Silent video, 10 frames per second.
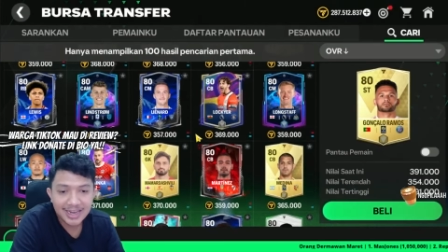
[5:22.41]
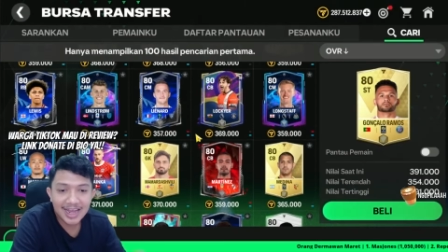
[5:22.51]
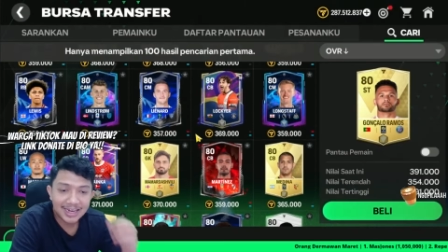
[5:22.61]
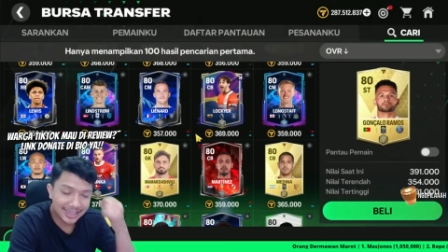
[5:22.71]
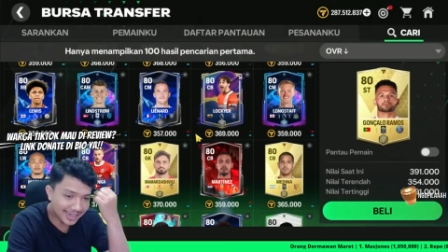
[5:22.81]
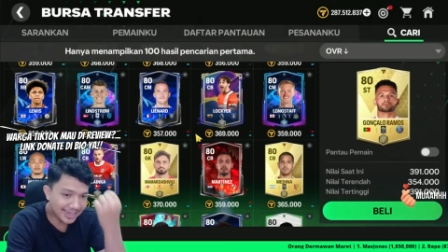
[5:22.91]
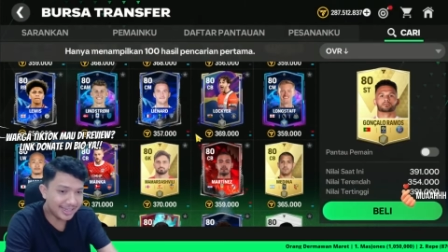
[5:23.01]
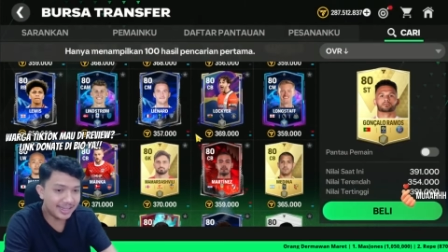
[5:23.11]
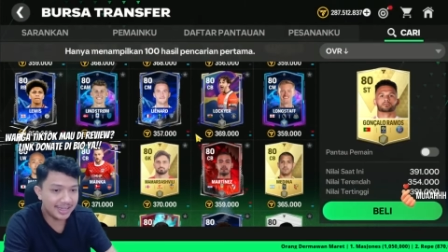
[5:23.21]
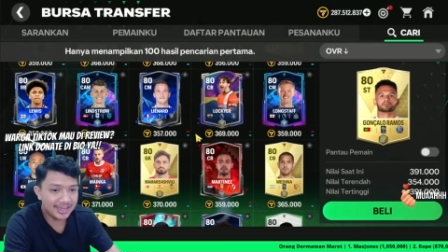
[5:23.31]
Dan
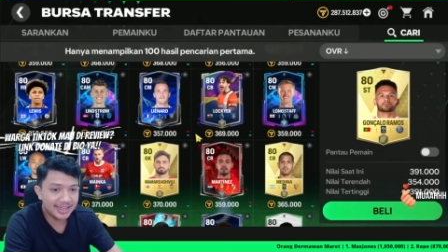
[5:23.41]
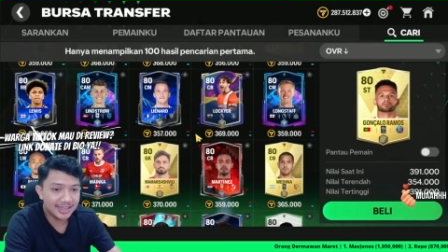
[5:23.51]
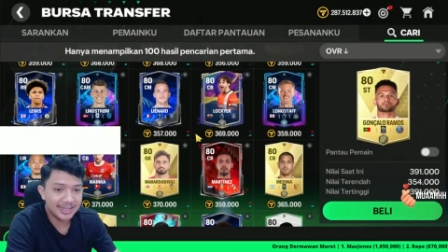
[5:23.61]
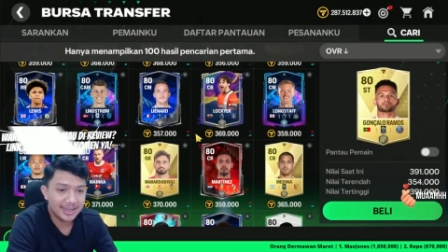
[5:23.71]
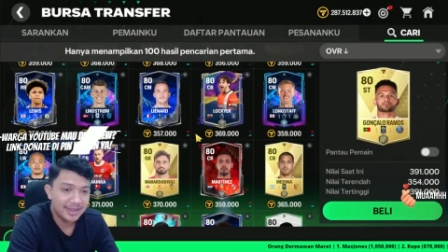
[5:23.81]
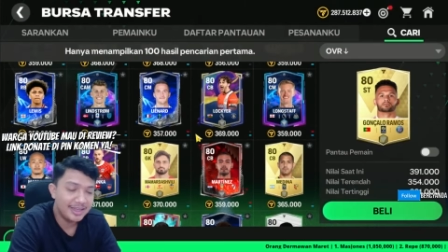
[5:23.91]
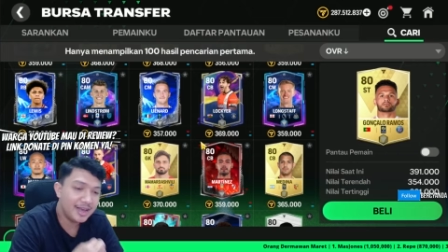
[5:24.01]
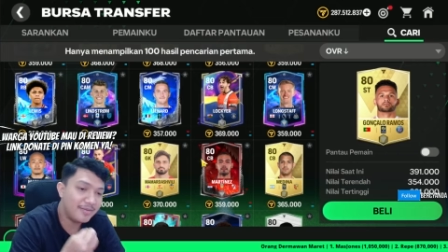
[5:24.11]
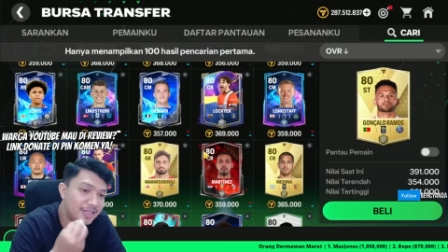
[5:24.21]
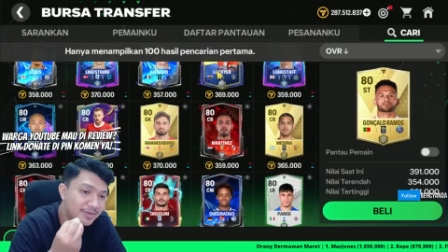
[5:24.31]
ini
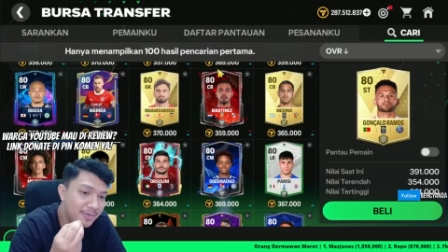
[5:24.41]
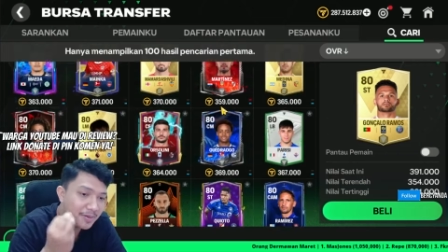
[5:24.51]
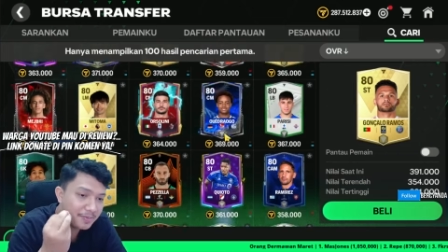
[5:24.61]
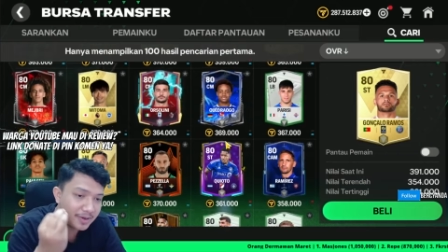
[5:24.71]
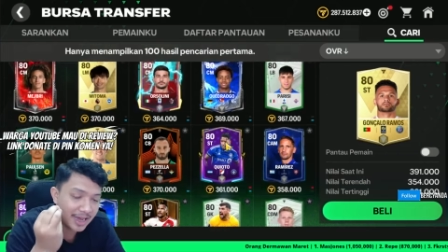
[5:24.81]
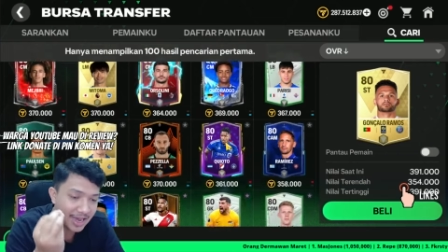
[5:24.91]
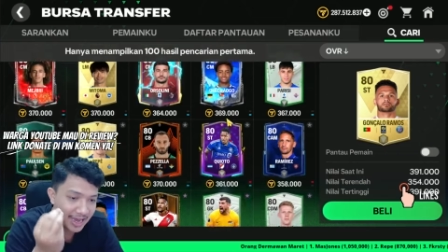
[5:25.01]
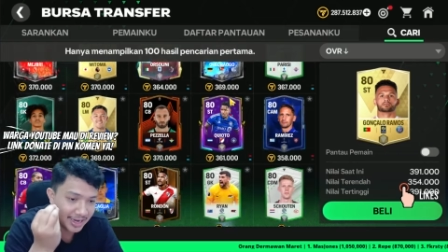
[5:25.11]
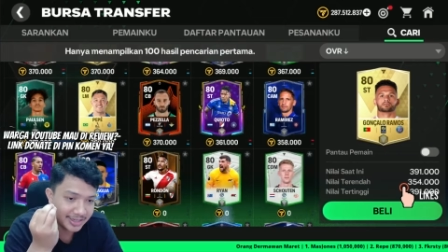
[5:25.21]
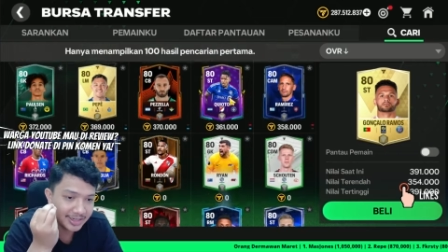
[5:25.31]
yang
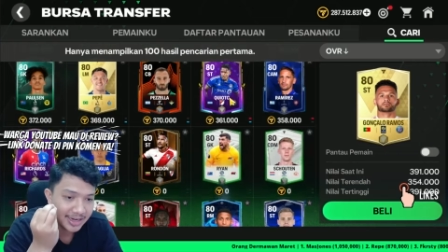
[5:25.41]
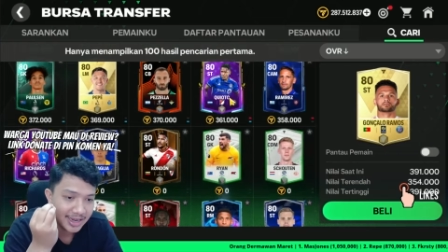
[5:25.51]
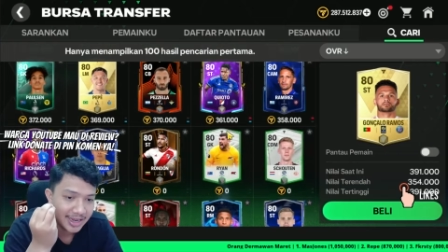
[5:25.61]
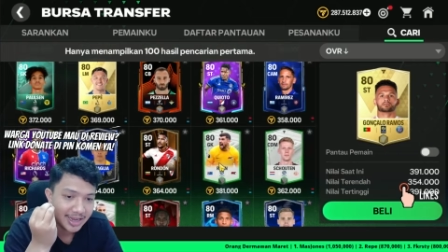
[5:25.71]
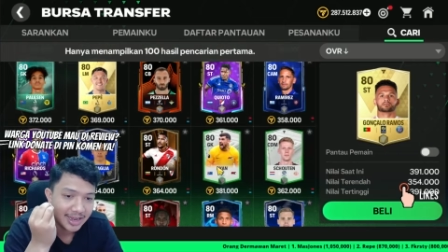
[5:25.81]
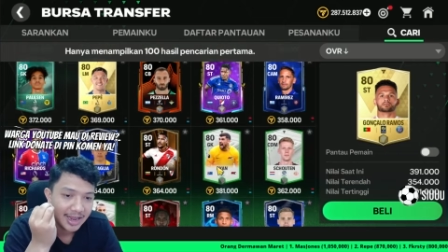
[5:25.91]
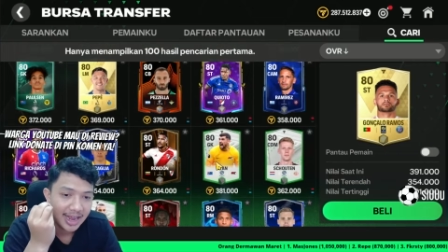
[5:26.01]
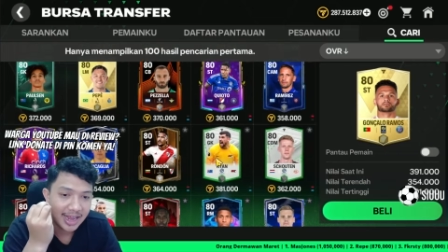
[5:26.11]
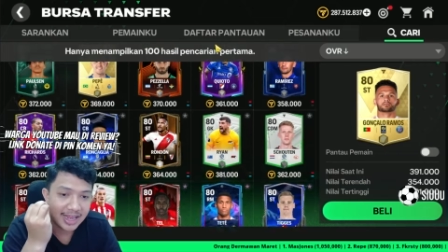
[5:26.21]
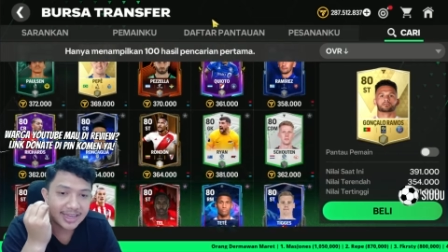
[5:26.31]
menyebabkan
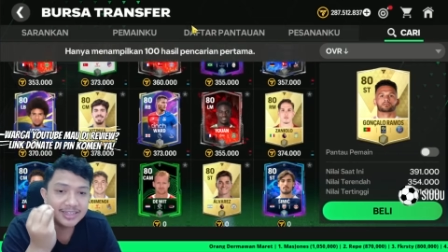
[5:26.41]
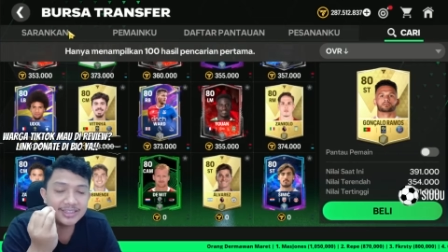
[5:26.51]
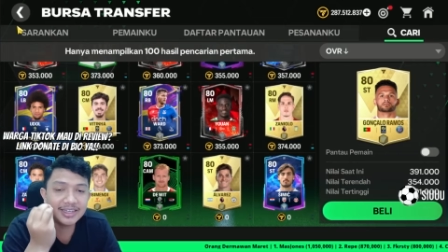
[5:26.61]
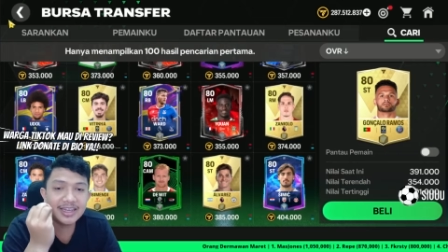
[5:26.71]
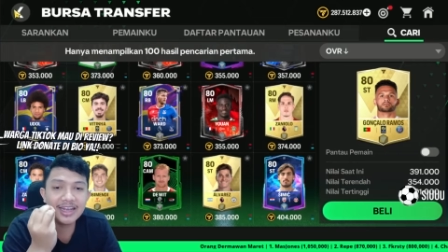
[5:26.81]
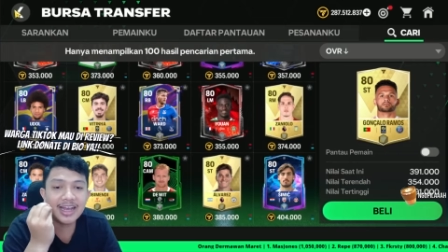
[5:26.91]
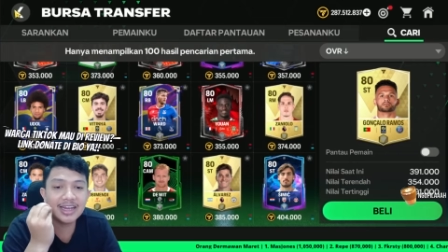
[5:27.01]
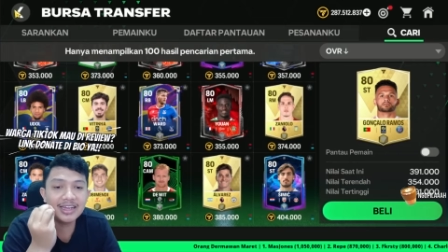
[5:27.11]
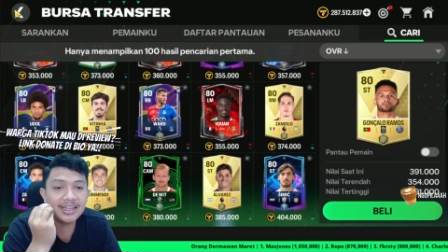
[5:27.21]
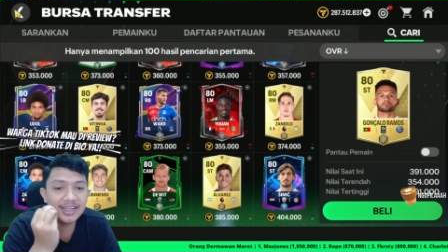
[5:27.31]
exchange
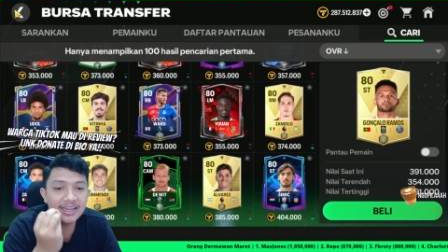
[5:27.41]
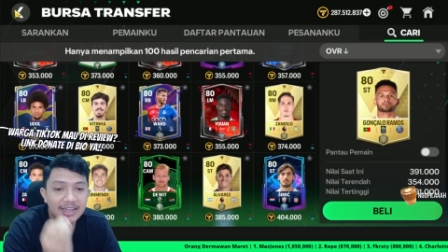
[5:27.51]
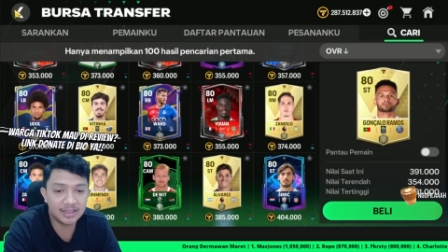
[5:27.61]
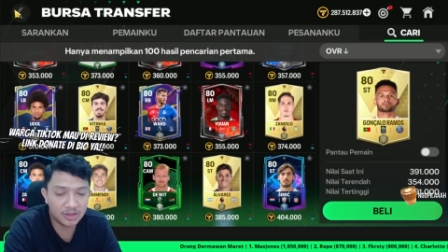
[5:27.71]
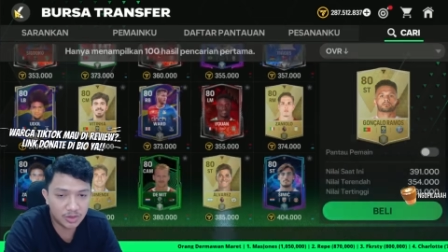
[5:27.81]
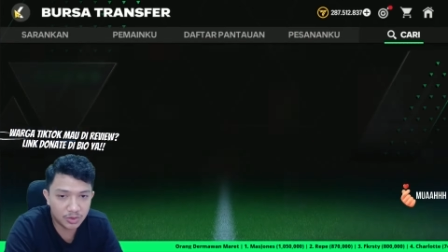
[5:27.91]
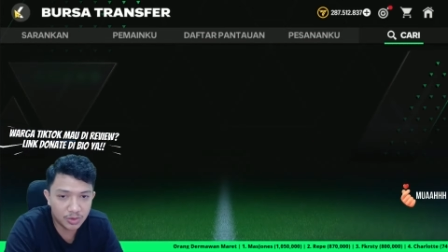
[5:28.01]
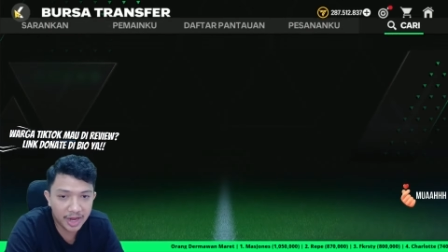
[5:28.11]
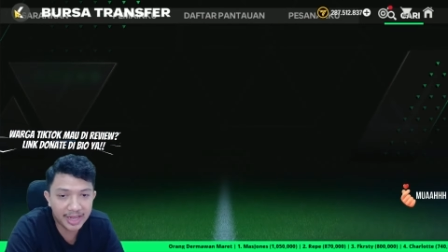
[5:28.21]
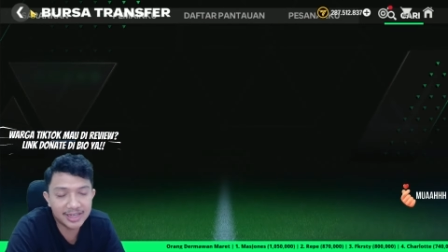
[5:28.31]
kali ini
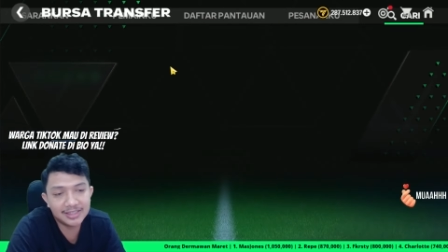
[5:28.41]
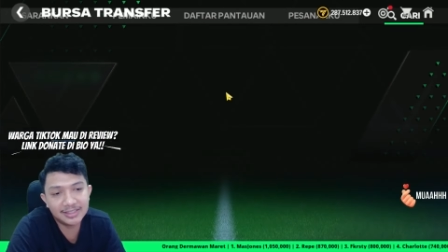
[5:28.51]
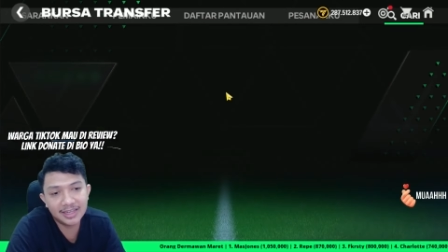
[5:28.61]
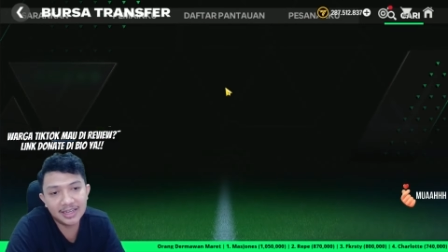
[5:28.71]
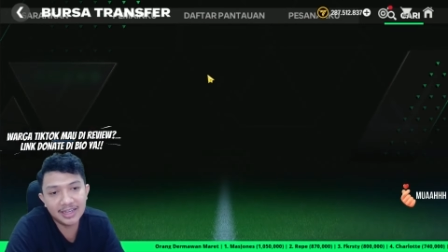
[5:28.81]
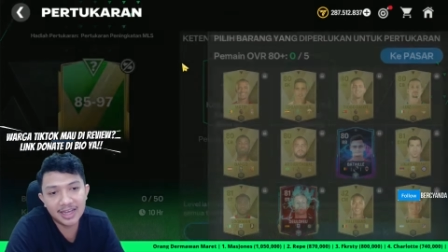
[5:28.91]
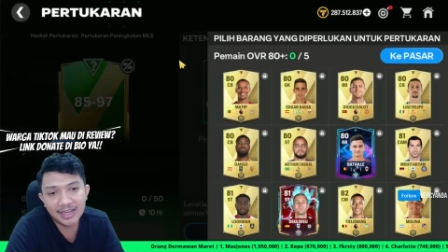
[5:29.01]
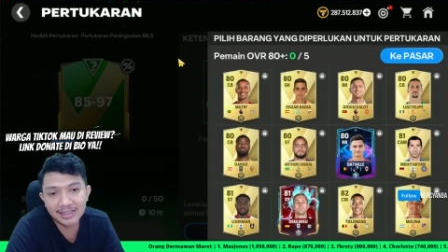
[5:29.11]
tuh exchange yang